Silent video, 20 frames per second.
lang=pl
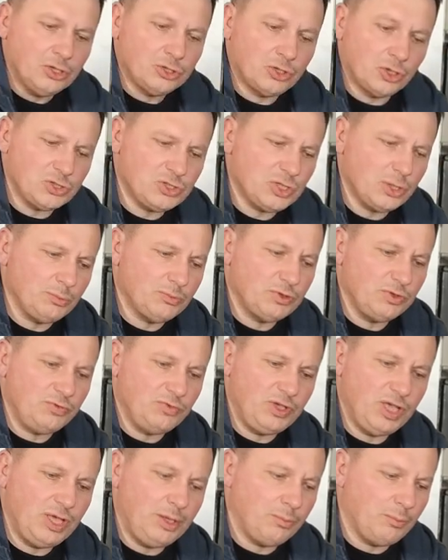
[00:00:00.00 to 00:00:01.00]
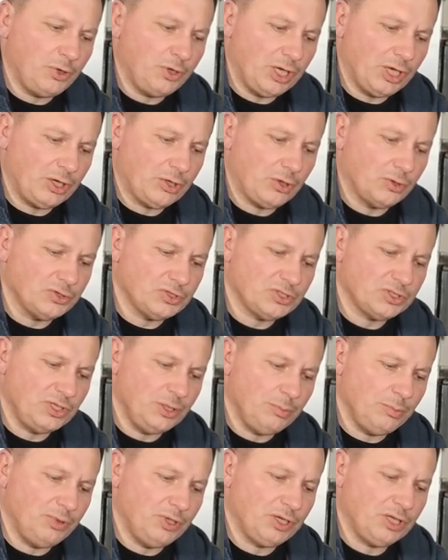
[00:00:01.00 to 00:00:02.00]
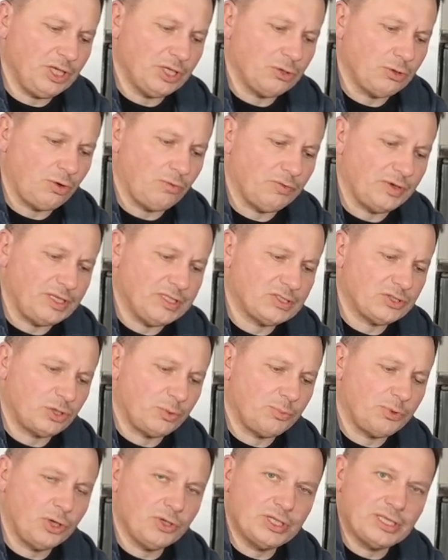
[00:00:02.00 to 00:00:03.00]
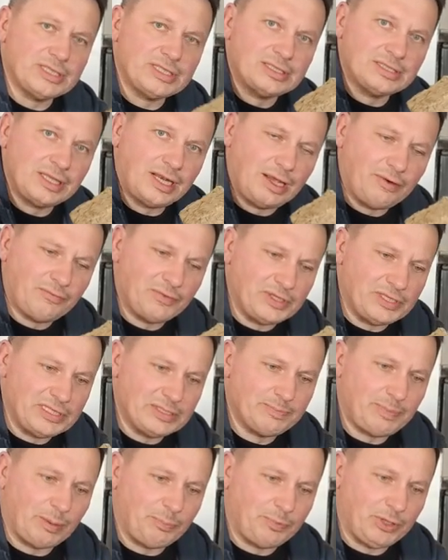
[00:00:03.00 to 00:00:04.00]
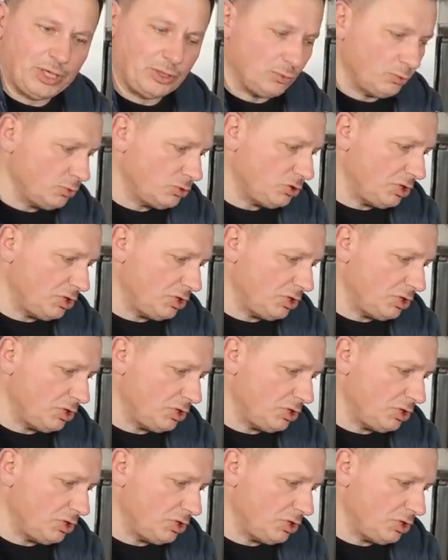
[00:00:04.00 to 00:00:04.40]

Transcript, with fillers: To są dwie moje kostki brykietowe zrobione z trawy i z papieru,